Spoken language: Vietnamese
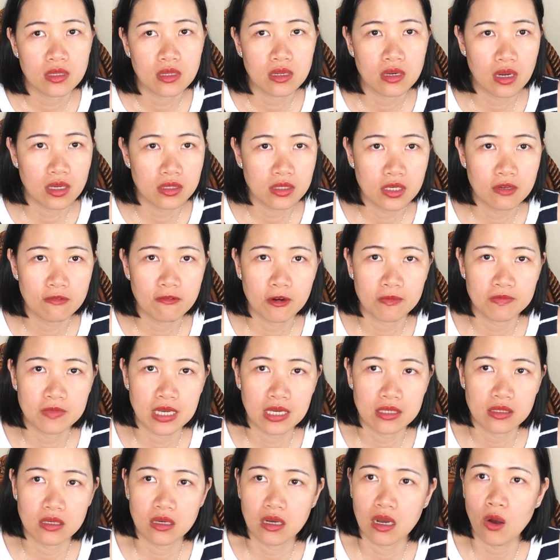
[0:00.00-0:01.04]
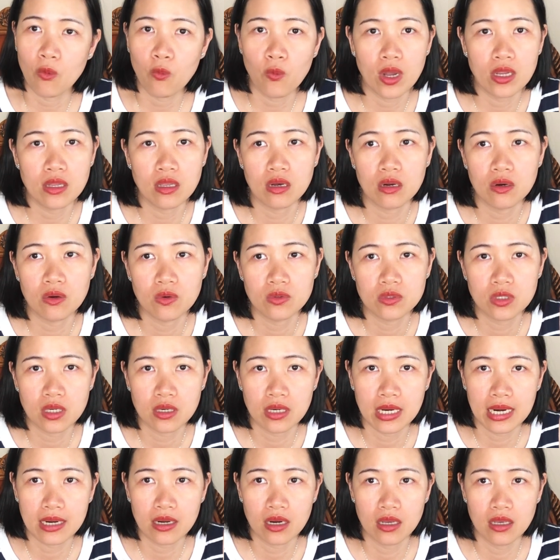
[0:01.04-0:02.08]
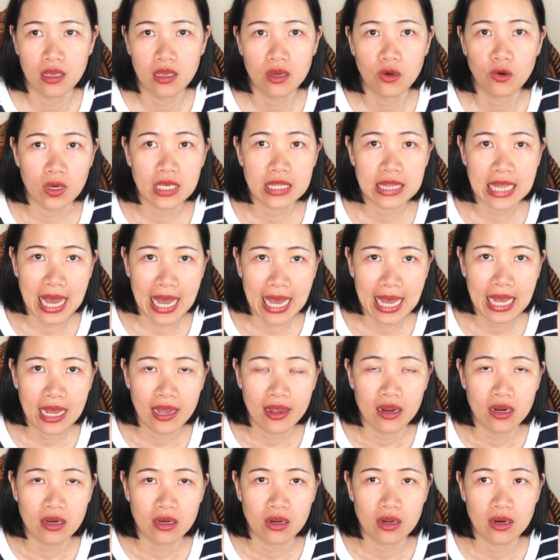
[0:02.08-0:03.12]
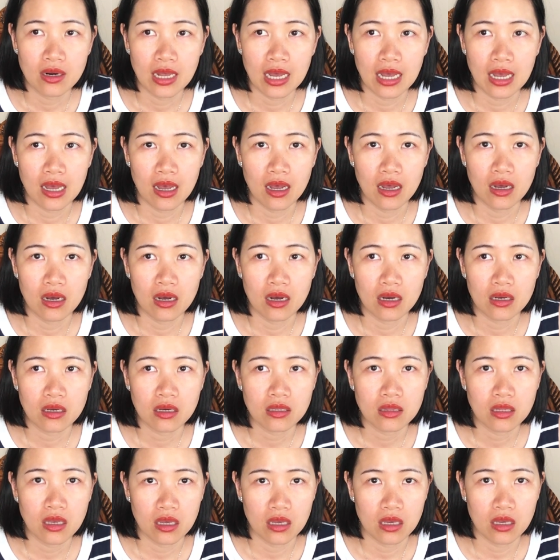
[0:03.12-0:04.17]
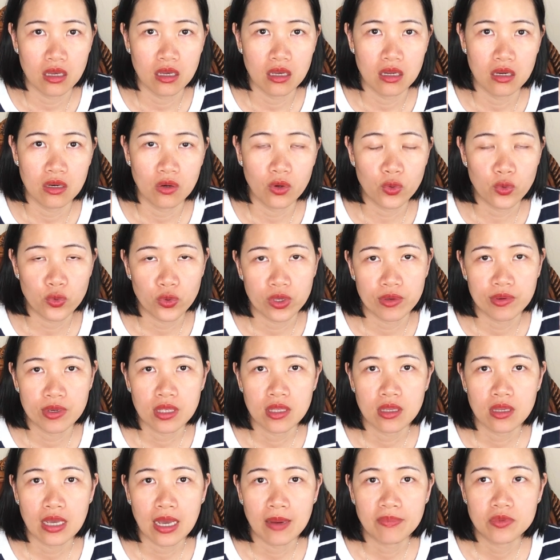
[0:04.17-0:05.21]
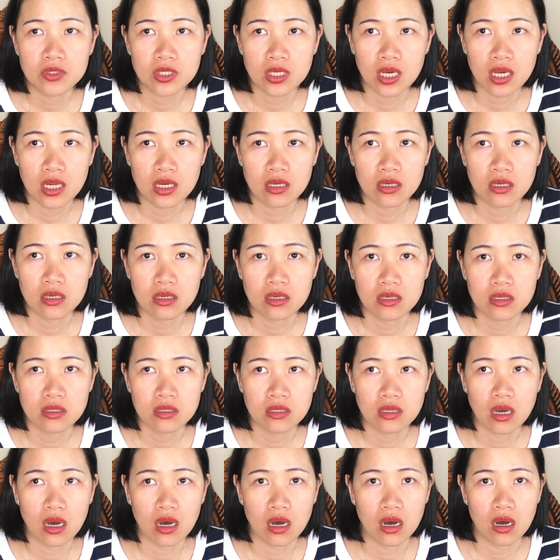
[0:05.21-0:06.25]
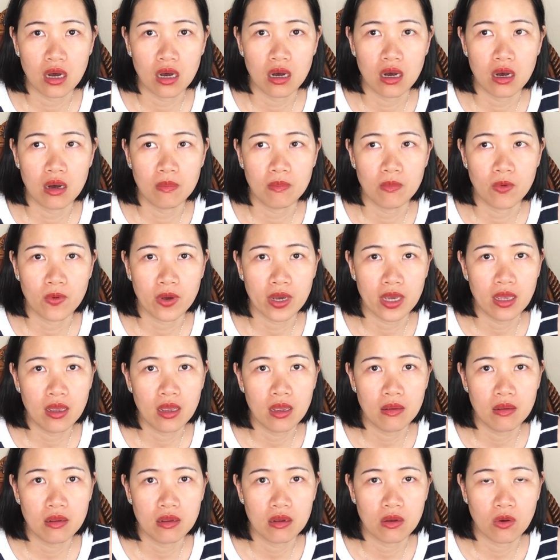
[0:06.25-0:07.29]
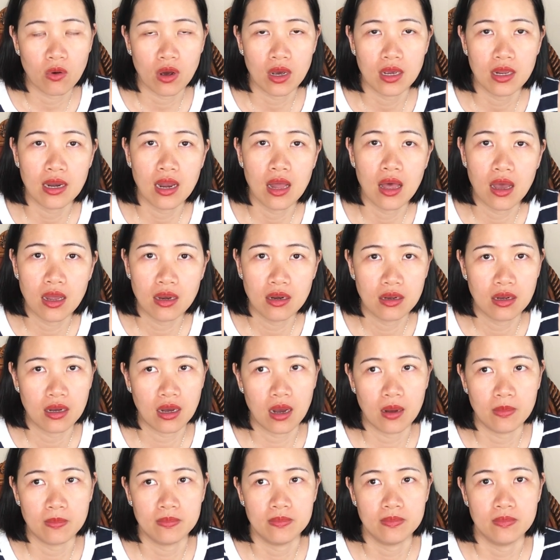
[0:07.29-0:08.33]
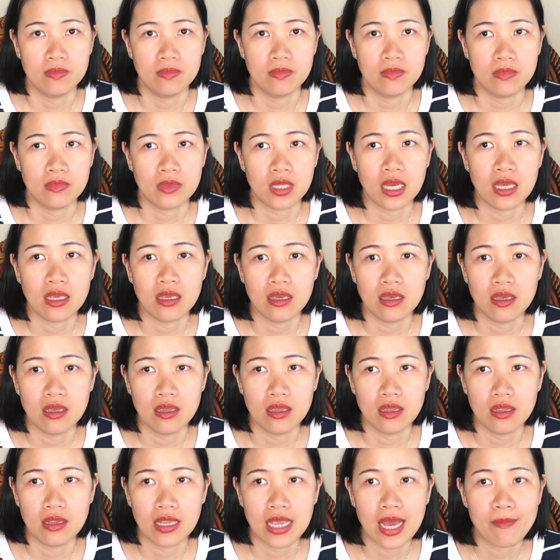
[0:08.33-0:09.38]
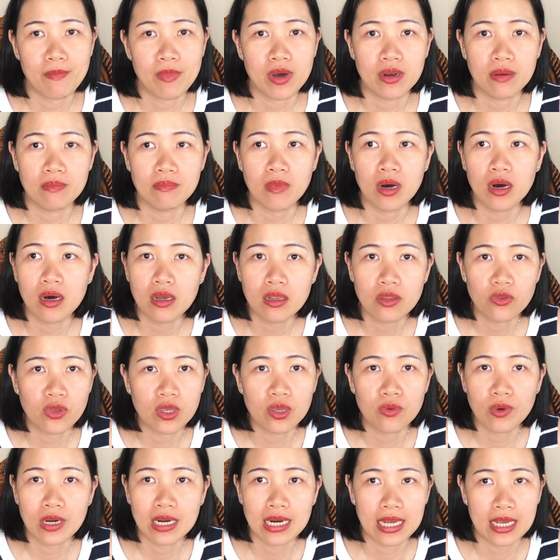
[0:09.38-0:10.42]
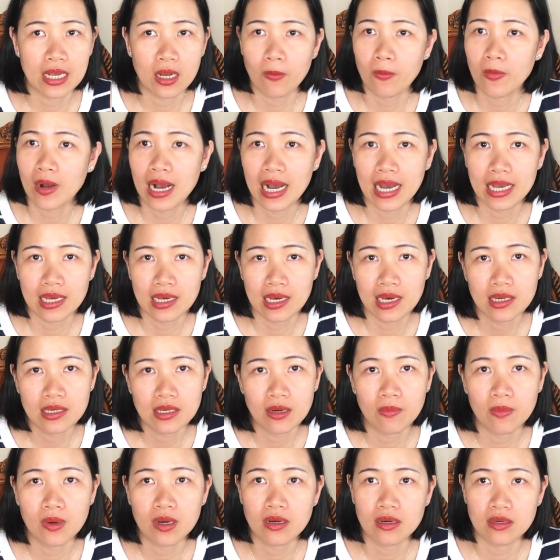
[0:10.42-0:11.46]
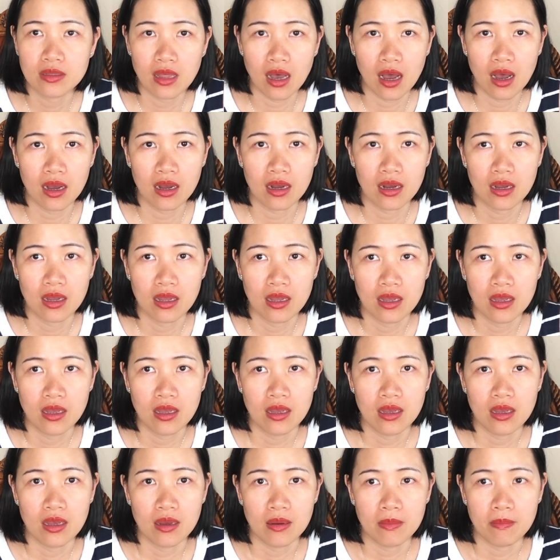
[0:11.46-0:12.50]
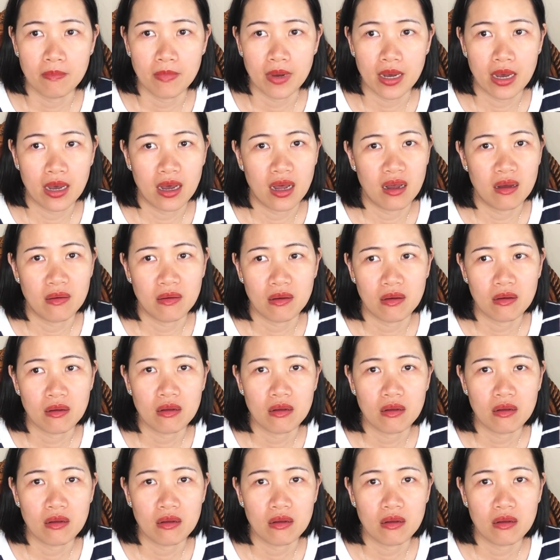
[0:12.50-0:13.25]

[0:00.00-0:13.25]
lên trên phòng xanh chân khóc quá chừng luôn chân năn nỉ cô y tá nó là họ có thể nói chuyện với cấp trên cho một cái ngoại lệ được không tại vì nhà mình mới chuyển qua đây không có ai hết không có người thân mà